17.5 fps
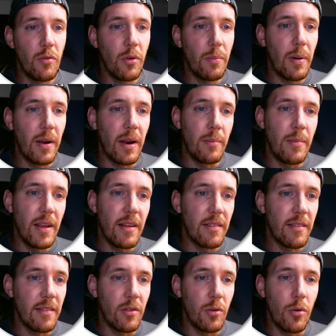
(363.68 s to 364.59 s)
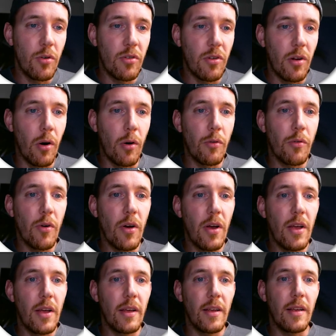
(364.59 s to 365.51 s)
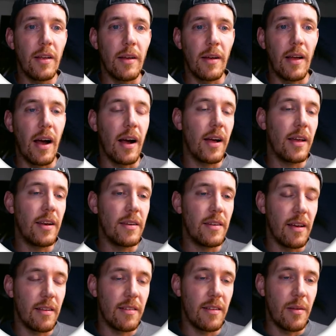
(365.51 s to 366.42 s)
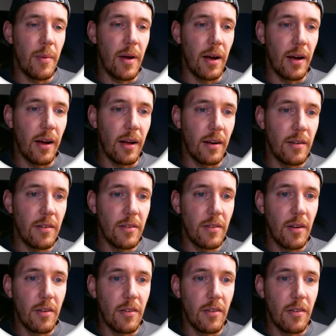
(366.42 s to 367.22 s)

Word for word: wird bei dem nächsten Durchlauf äh, gar keine Taste mehr erkannt.